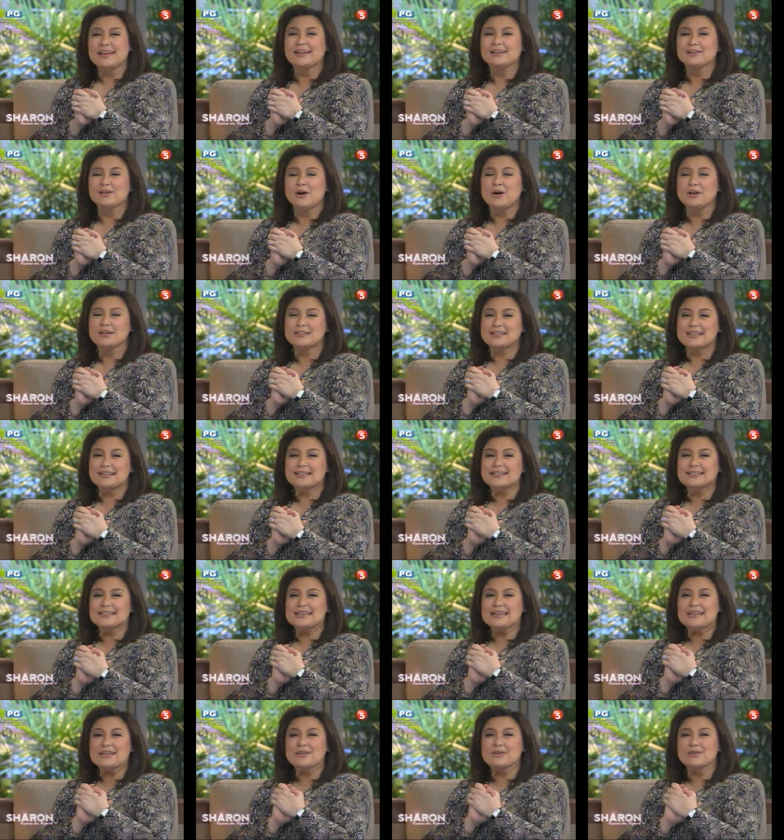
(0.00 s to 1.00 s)
Ding Dong,
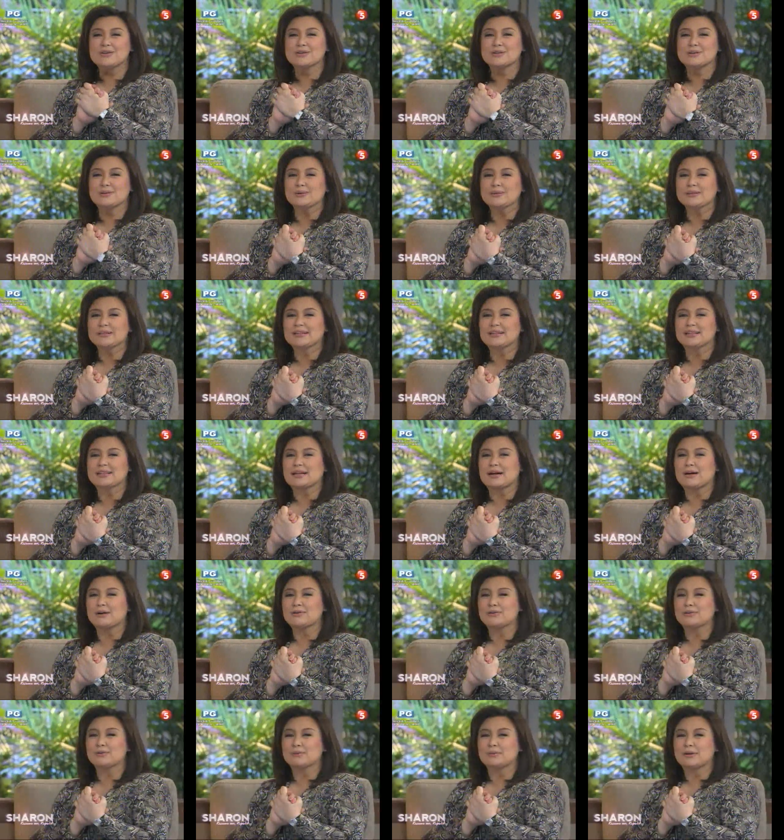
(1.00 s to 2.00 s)
16 years old ka
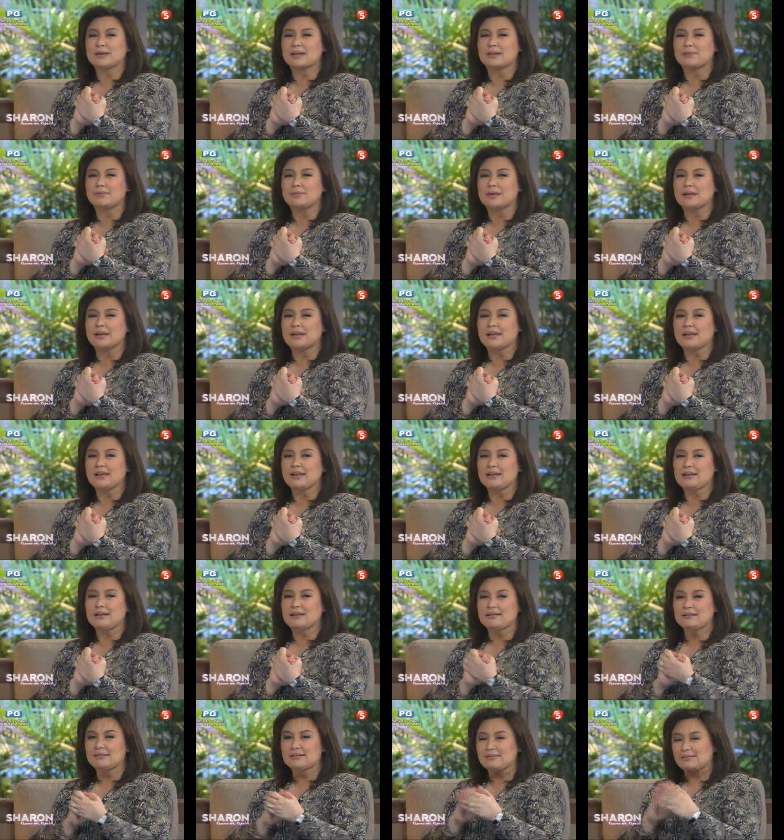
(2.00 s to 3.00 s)
daw nung
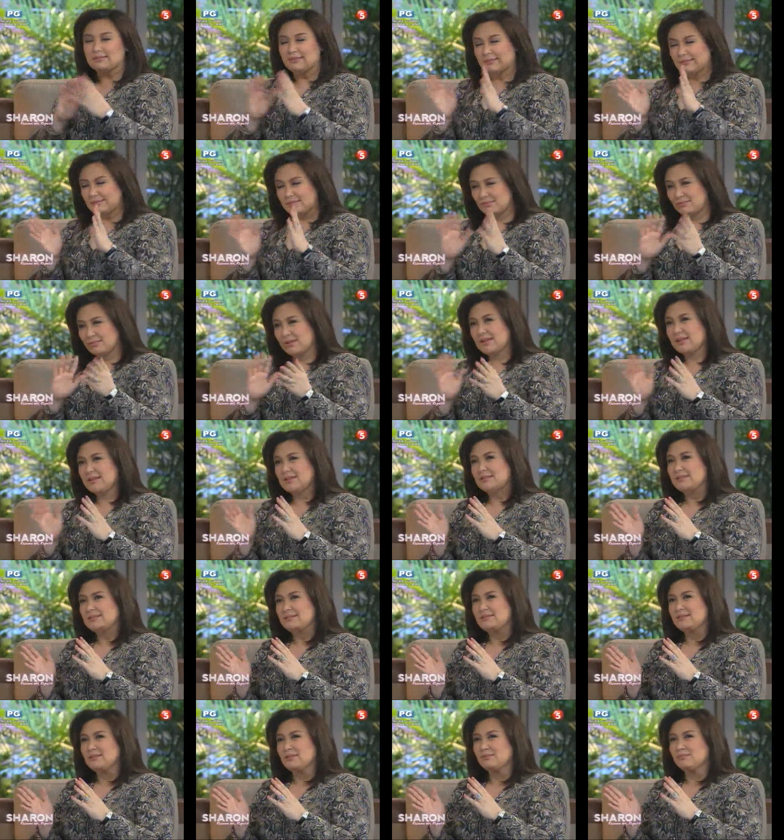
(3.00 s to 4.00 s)
maghiwalay, well,
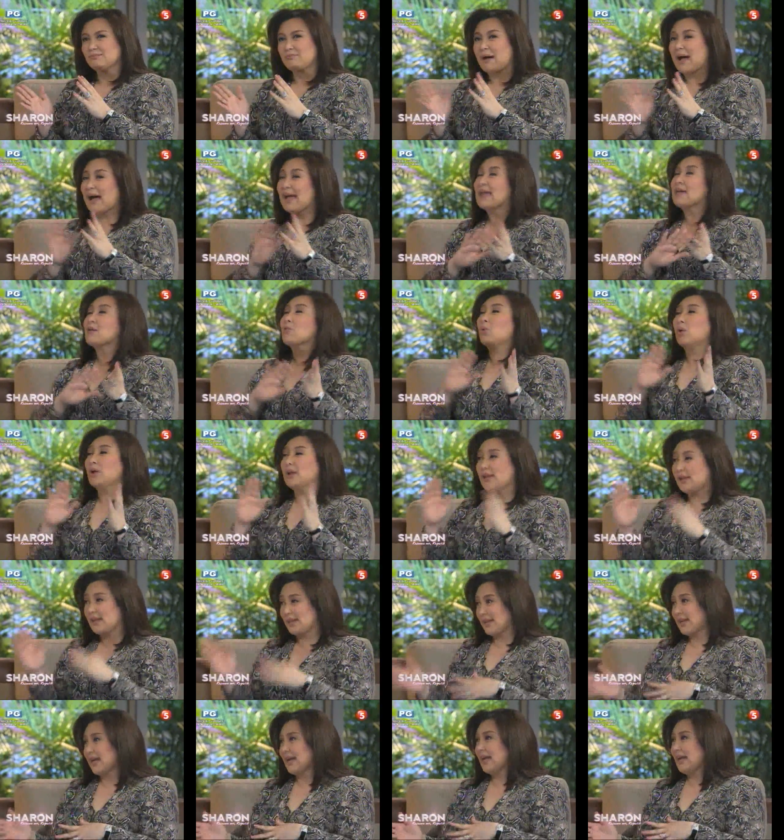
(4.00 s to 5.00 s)
nung
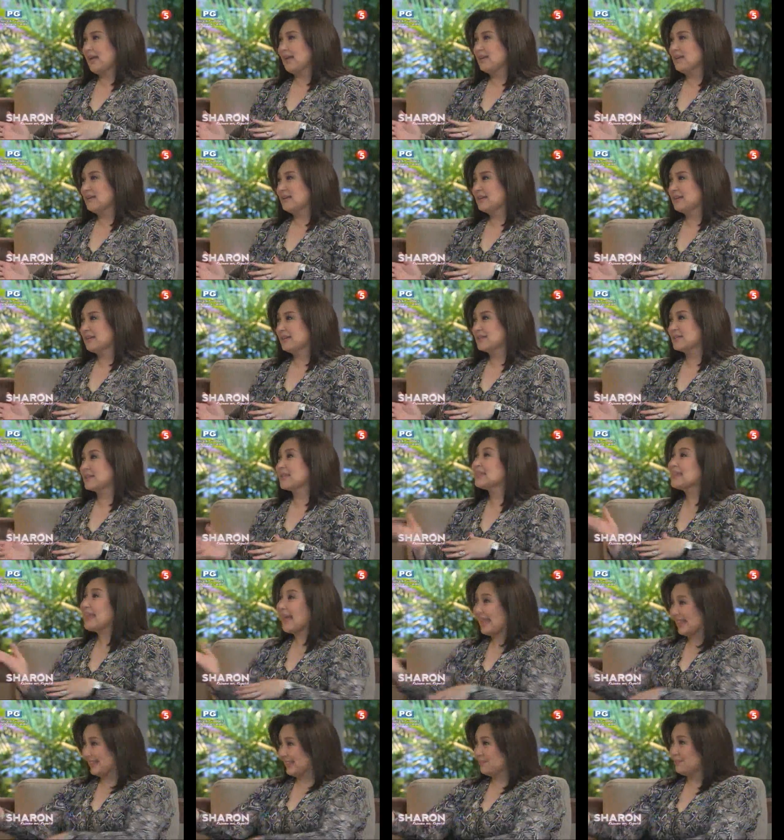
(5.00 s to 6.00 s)
mahiwalay ka sa
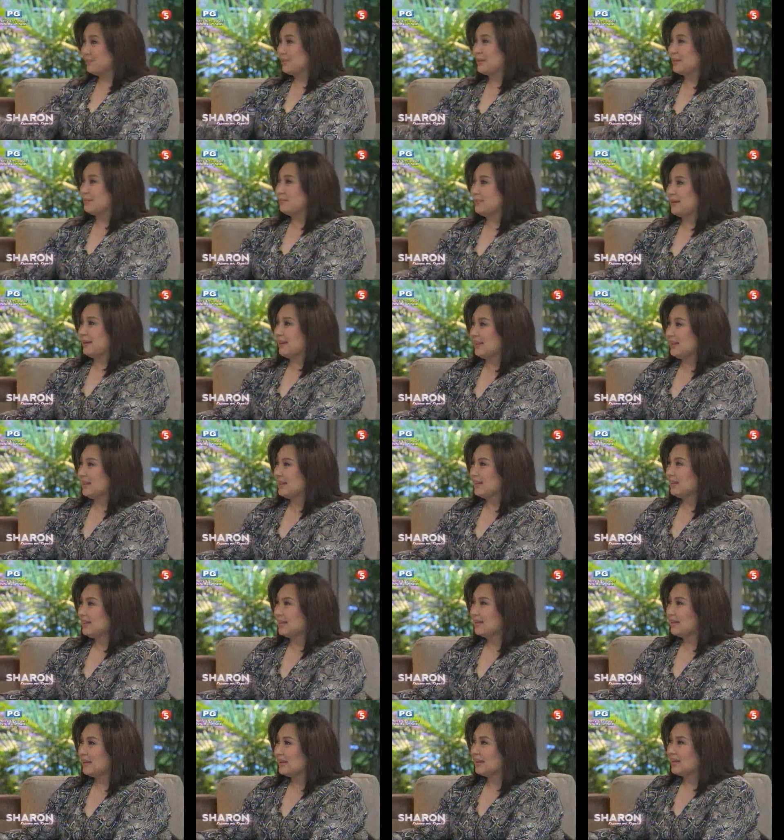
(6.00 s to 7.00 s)
daddy mo naman.
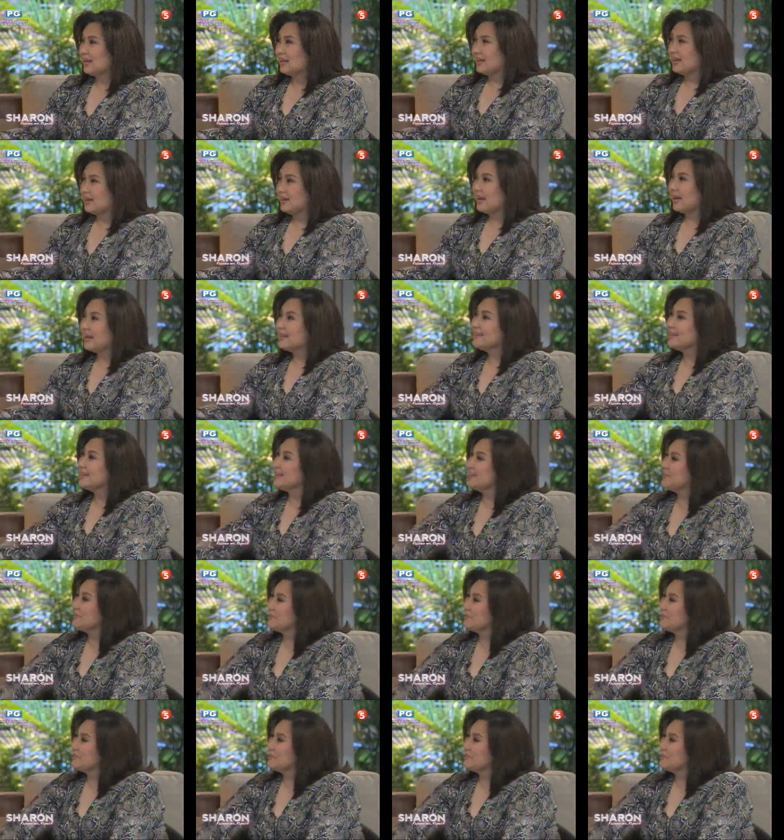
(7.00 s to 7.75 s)
I